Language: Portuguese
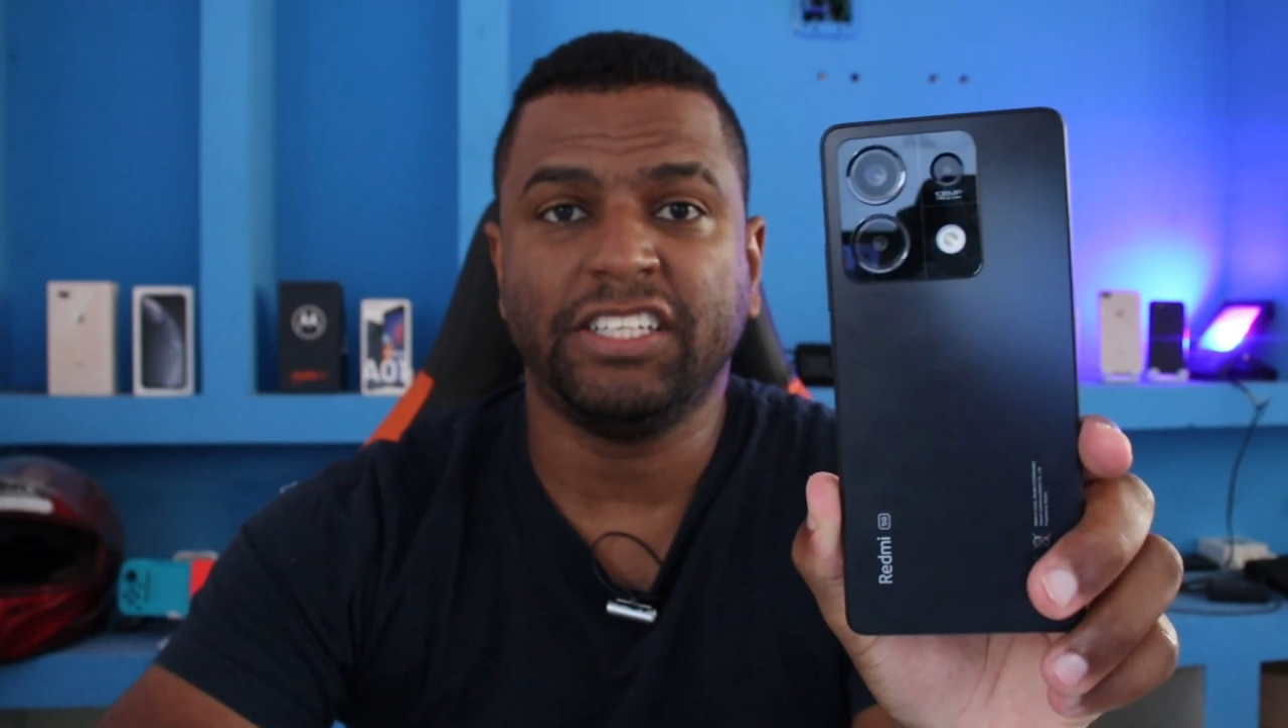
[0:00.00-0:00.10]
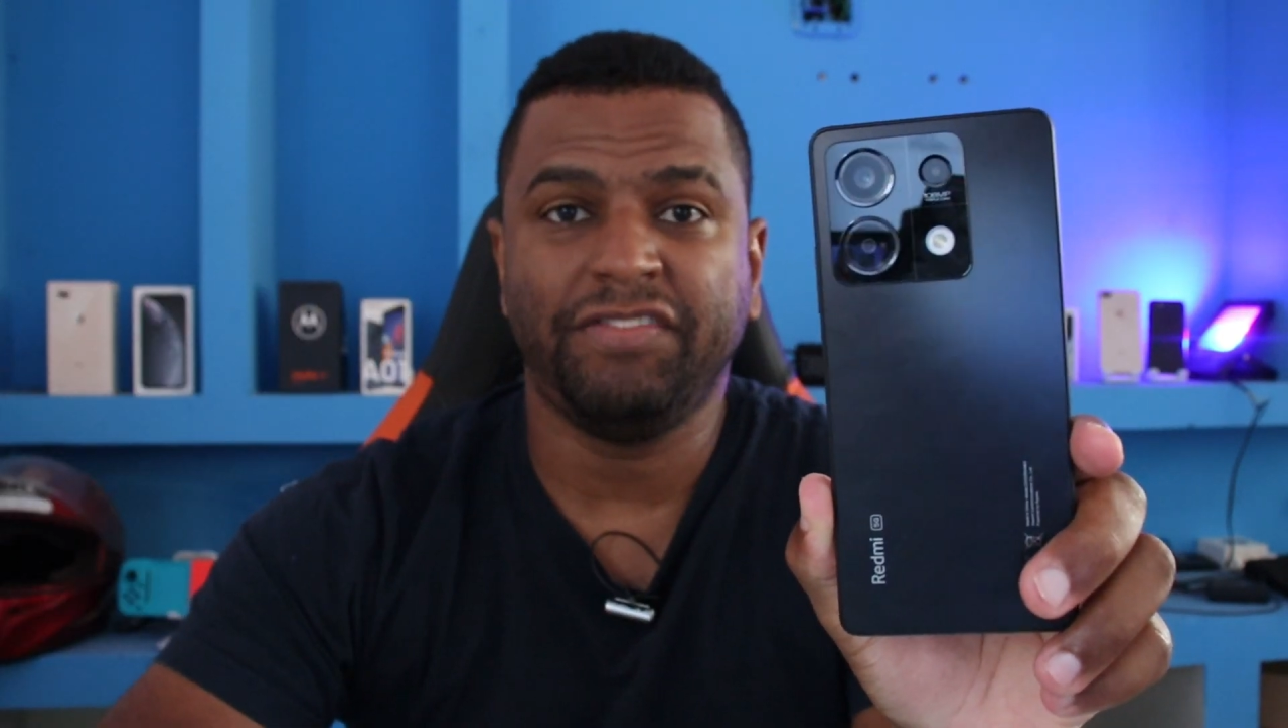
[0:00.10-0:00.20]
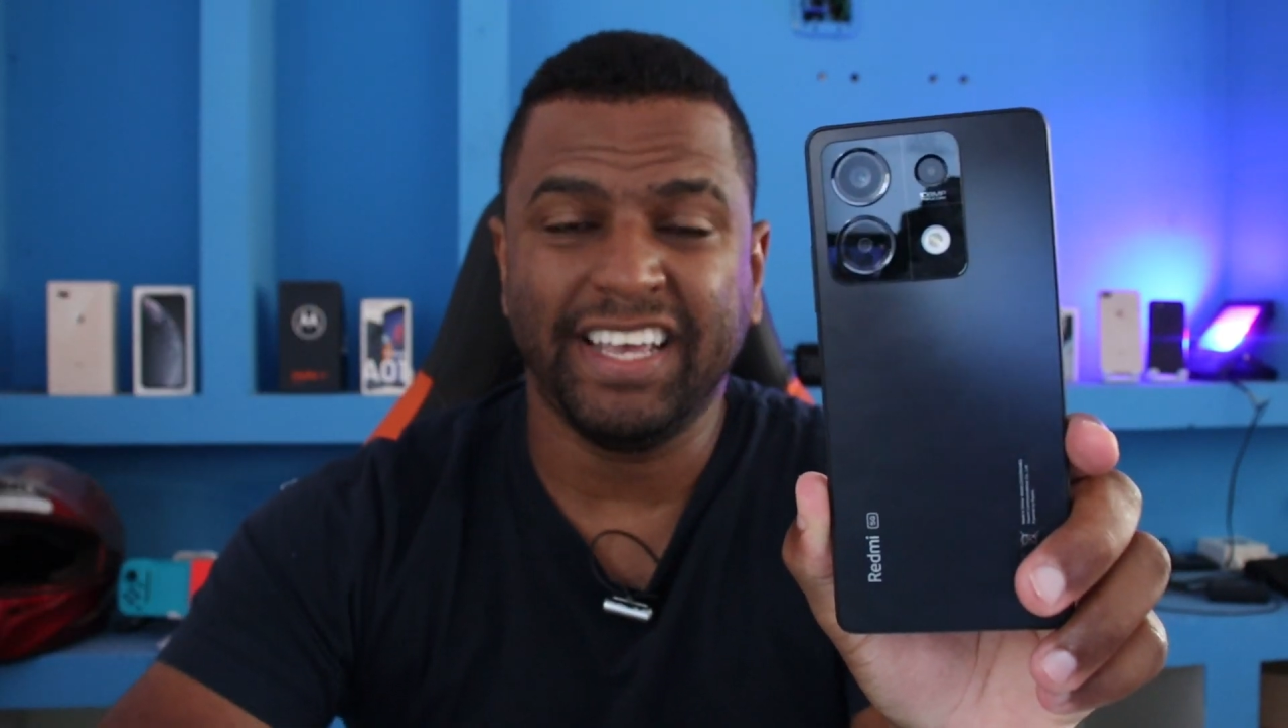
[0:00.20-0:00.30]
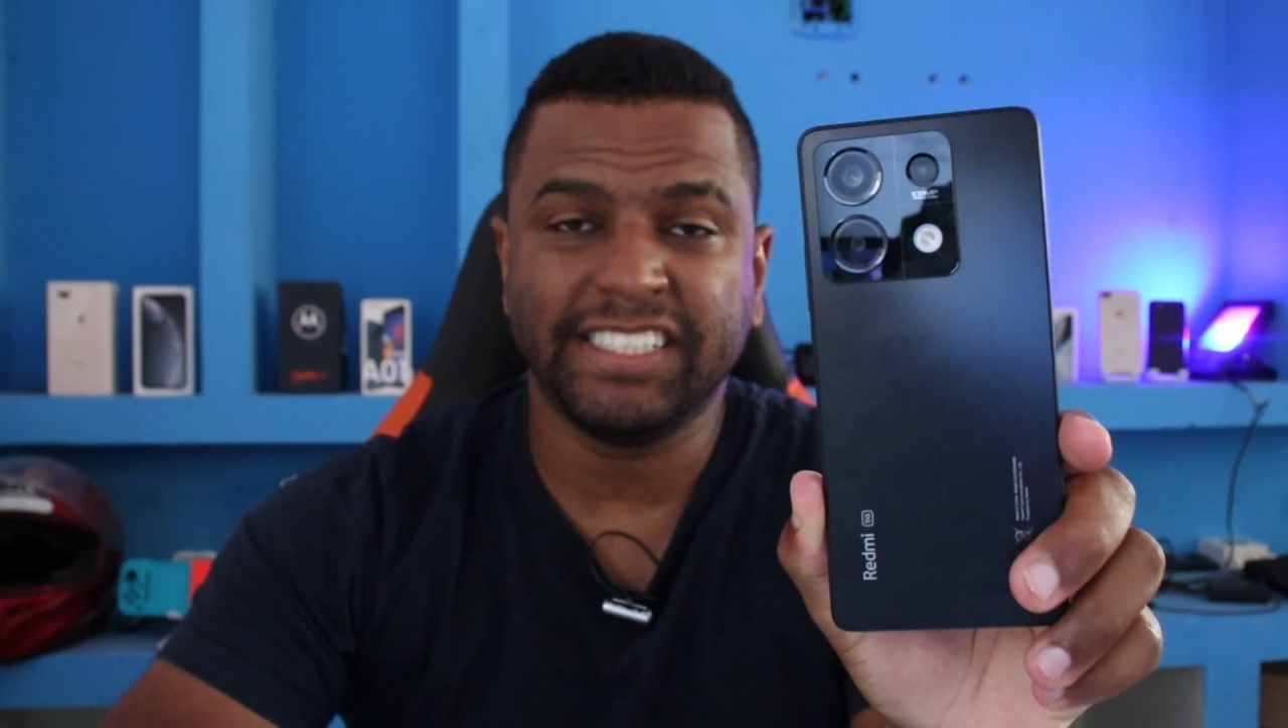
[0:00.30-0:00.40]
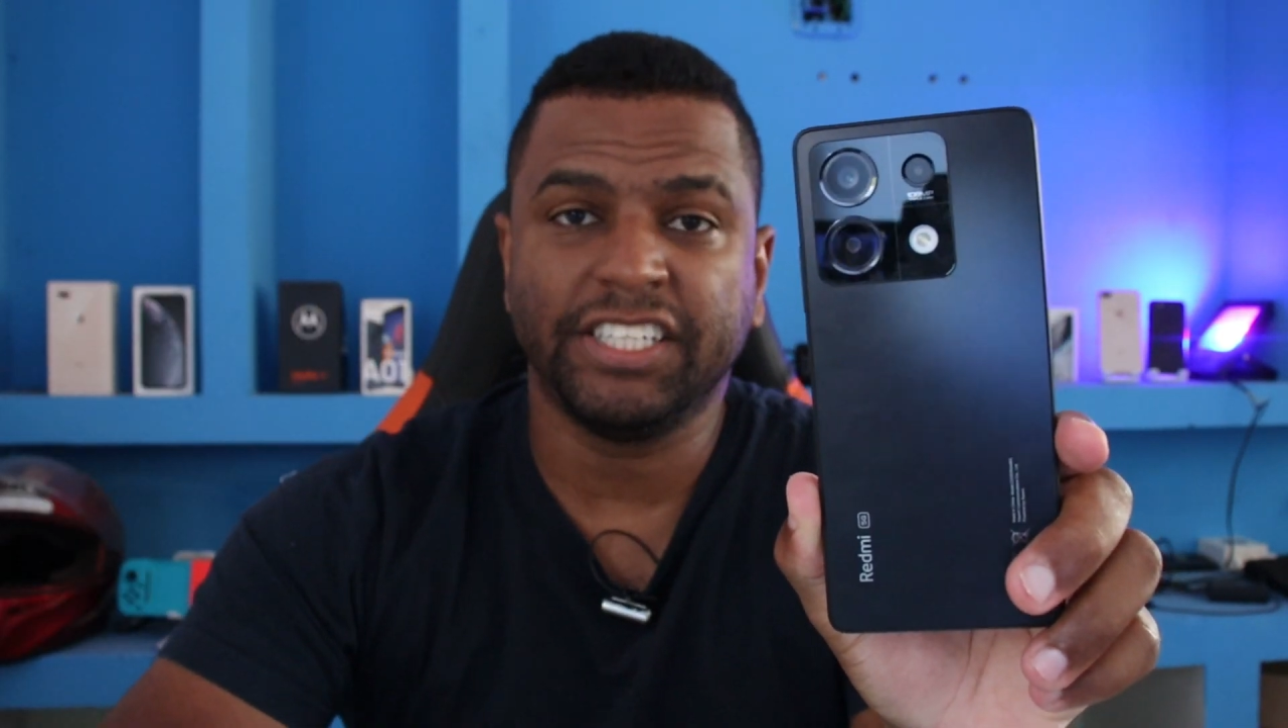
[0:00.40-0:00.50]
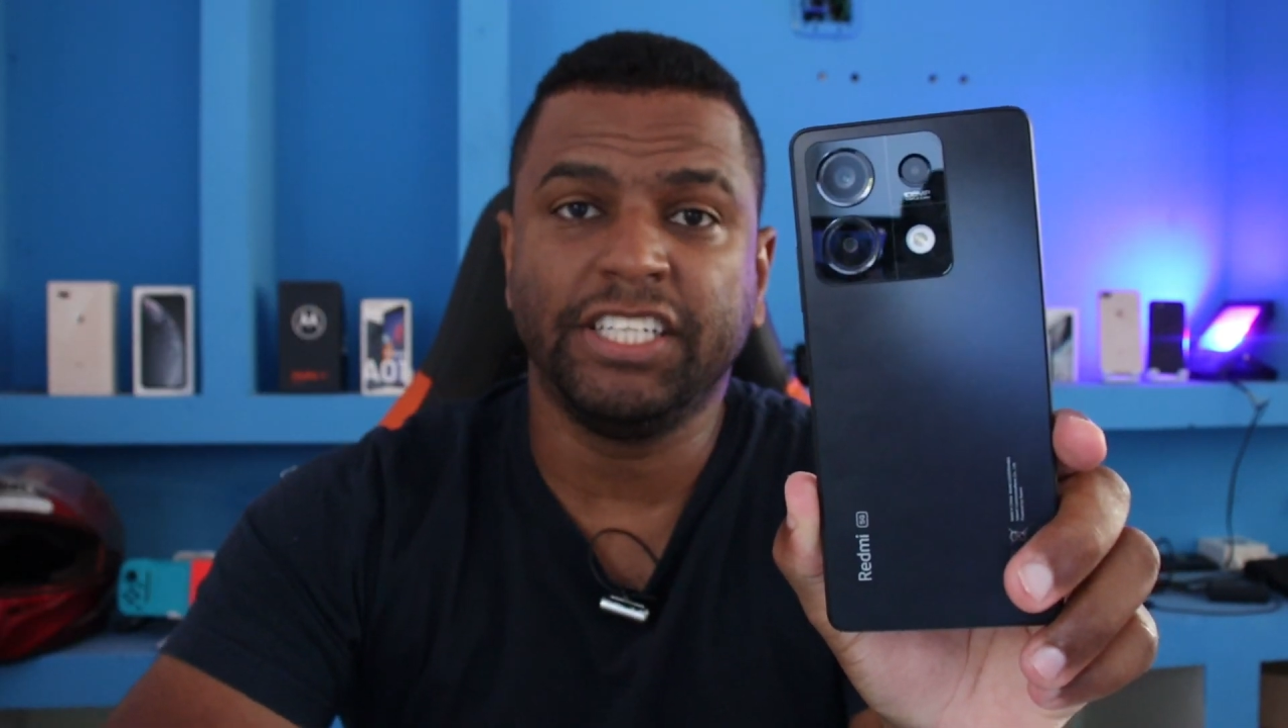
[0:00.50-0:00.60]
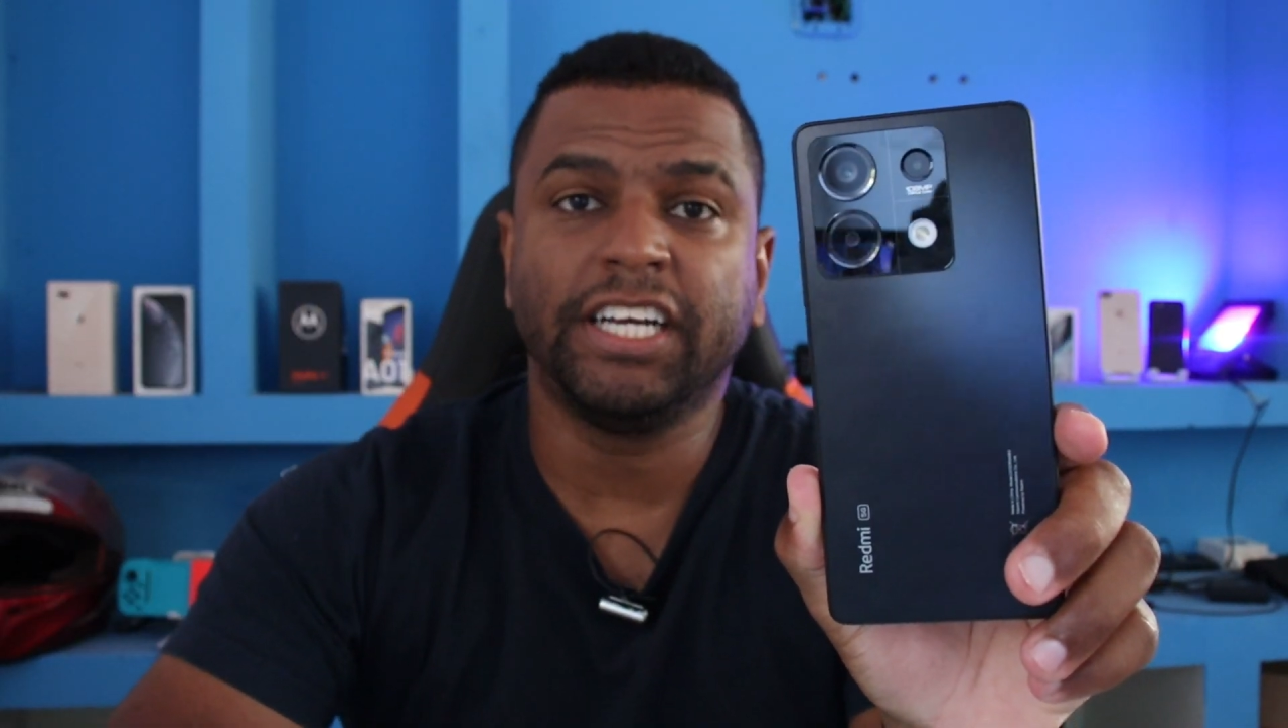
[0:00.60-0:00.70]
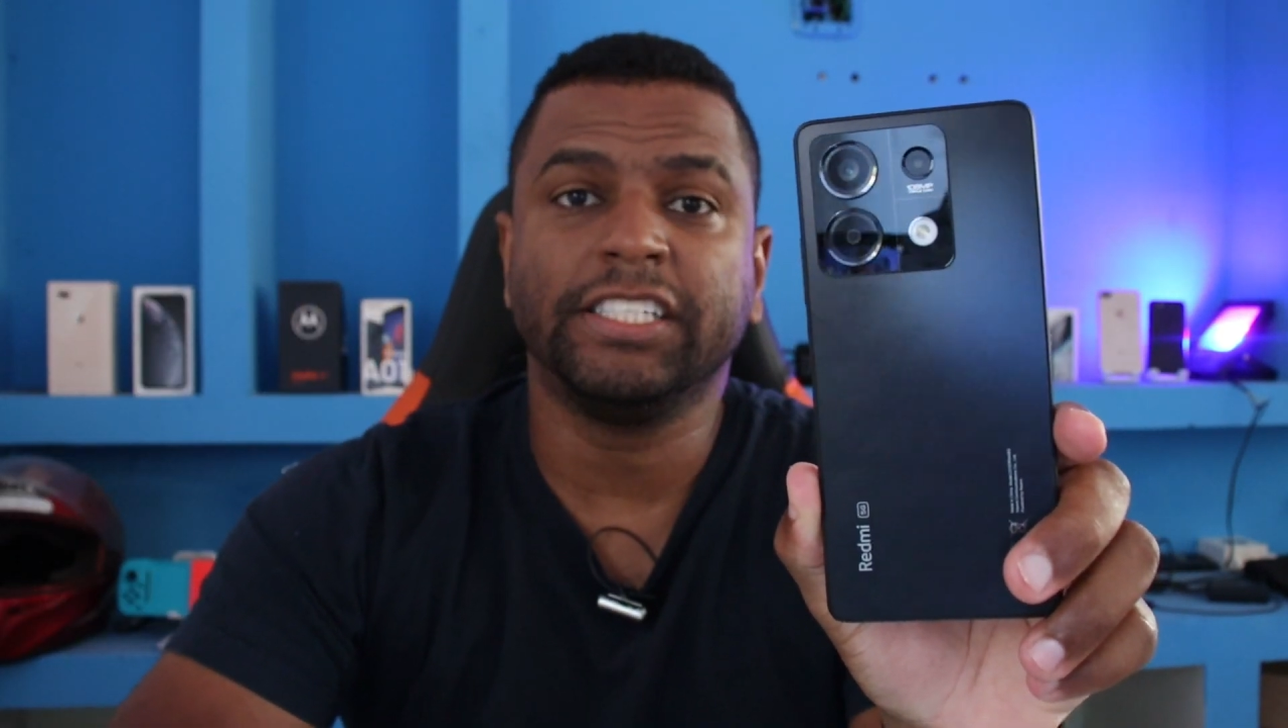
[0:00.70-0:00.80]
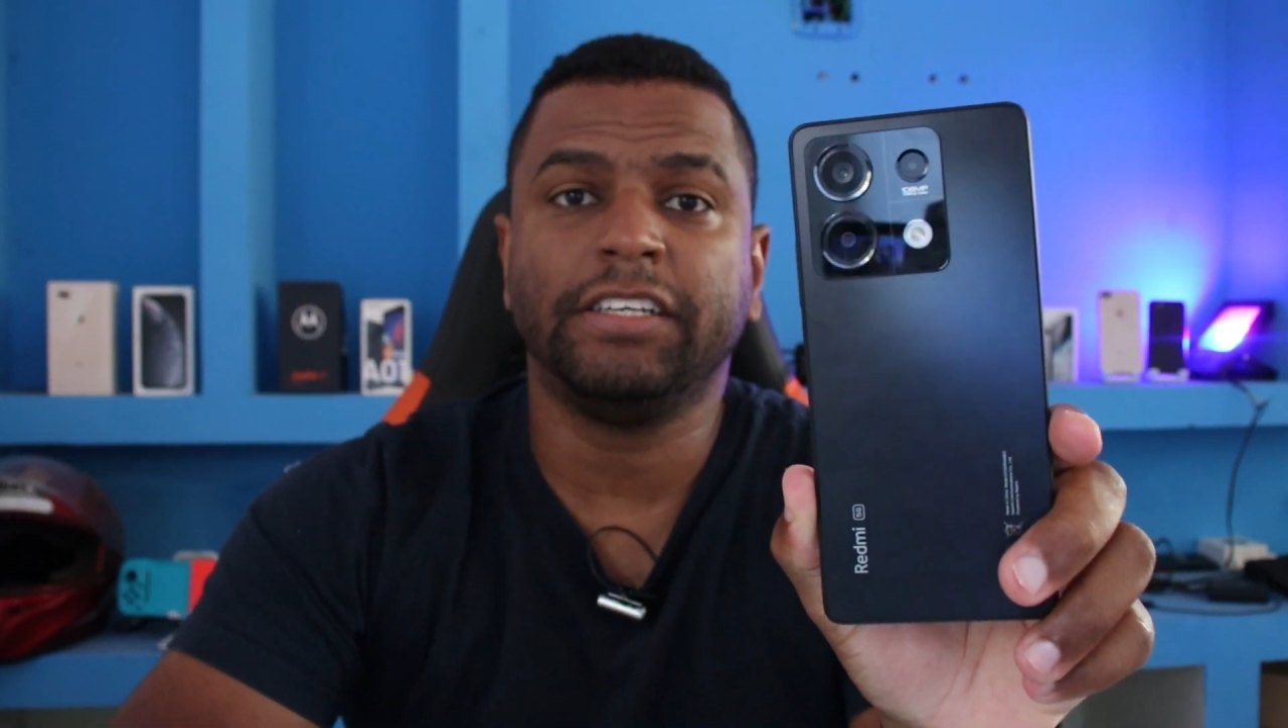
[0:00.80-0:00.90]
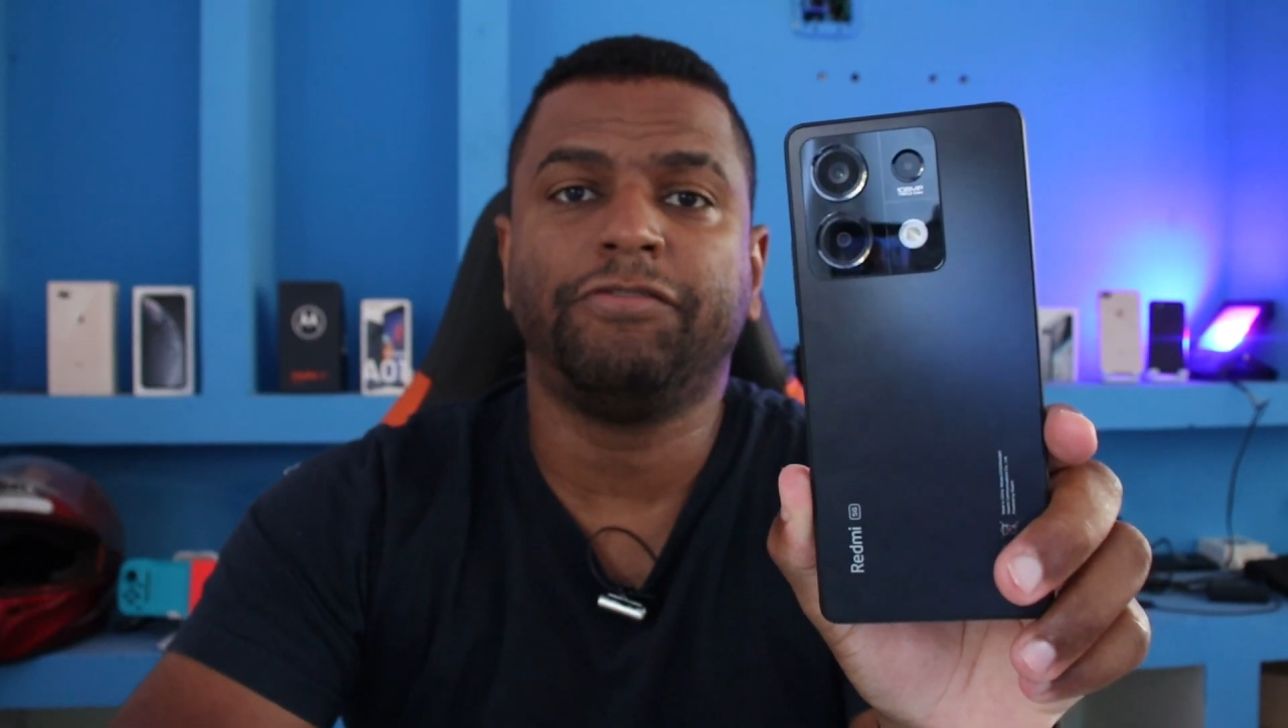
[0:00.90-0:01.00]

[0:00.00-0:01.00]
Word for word: diversas dicas